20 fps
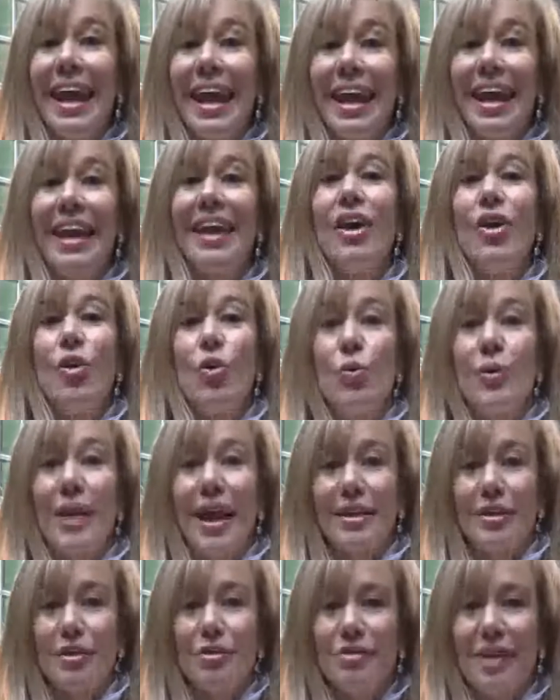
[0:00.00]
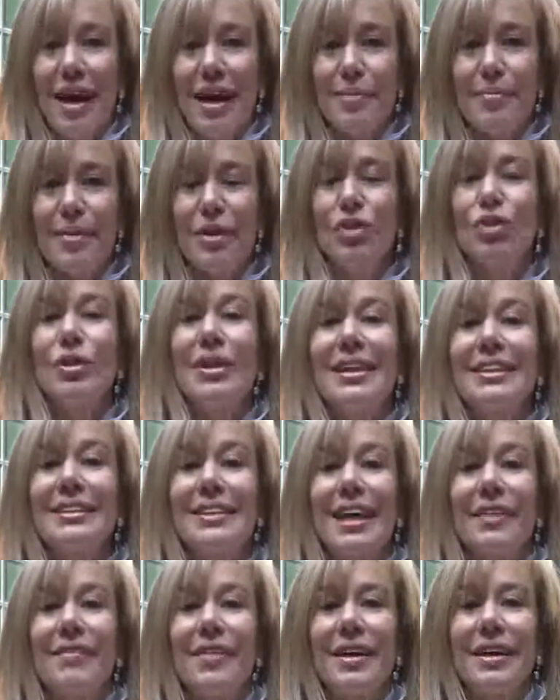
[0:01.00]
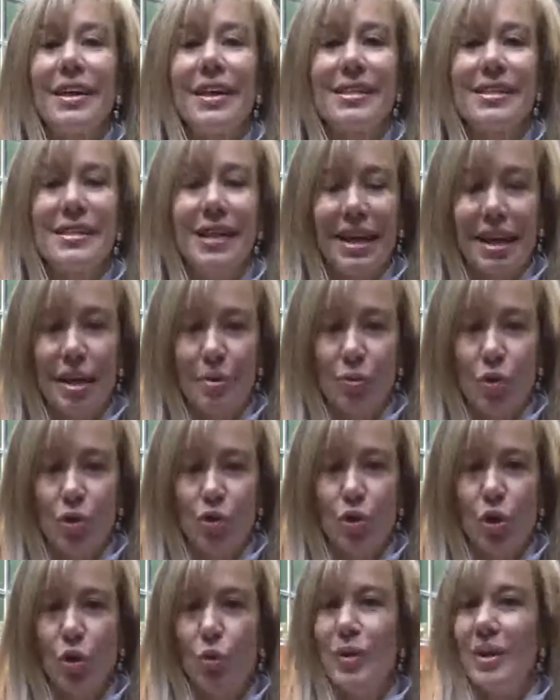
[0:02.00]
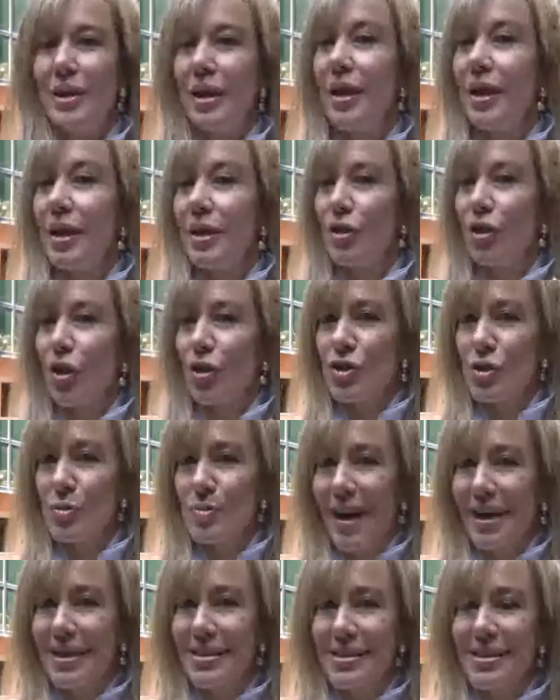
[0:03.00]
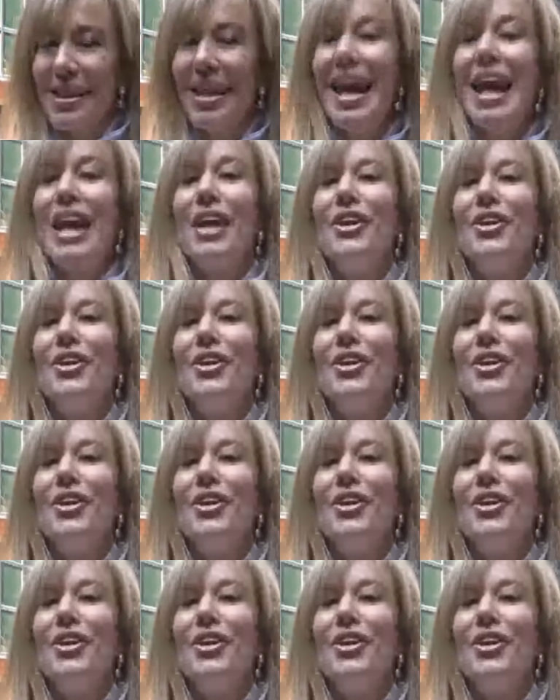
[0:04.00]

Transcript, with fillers: e un altro farmaco che serve a rilassare il muscolo. Quindi dosi basse,